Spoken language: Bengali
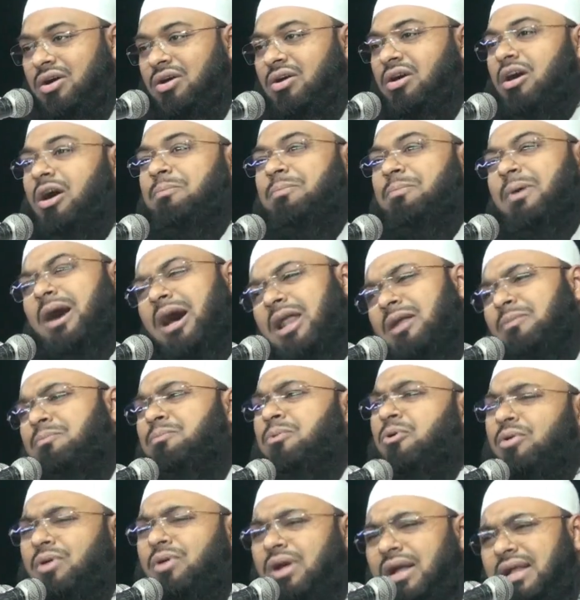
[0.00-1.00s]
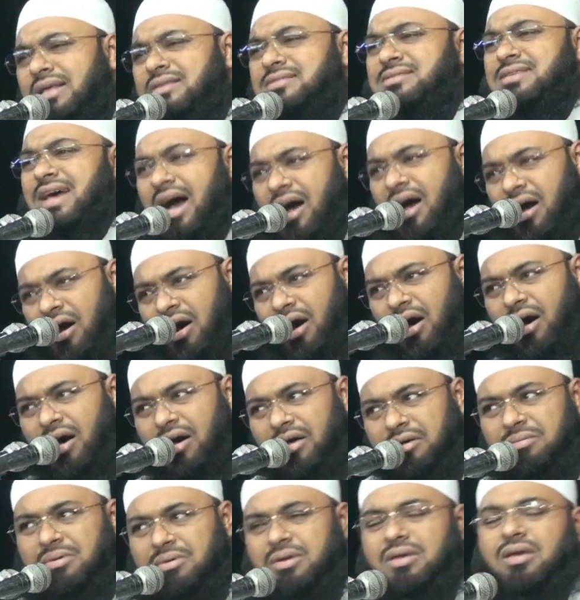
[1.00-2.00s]
কপাল পুরলে চা
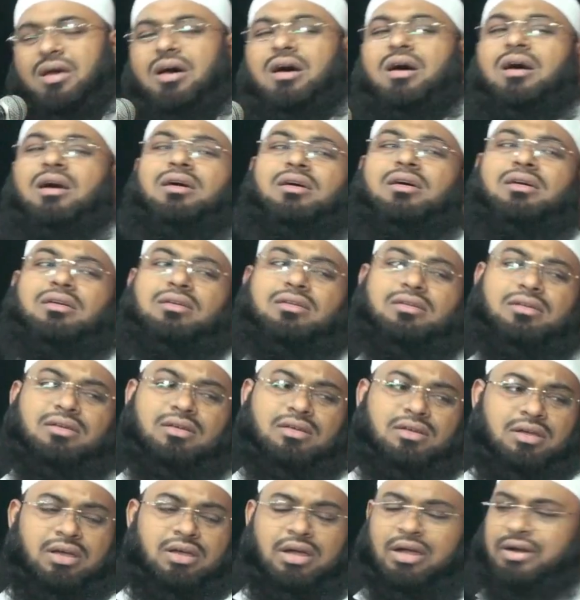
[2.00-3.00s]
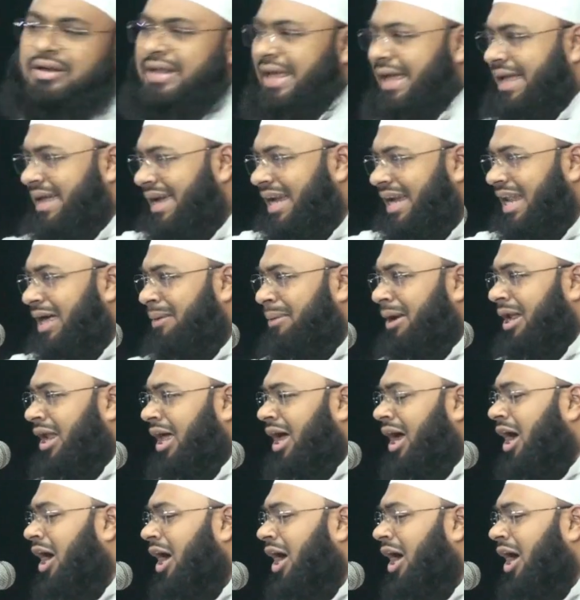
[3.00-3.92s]
হয় ঠিক কিনা বলো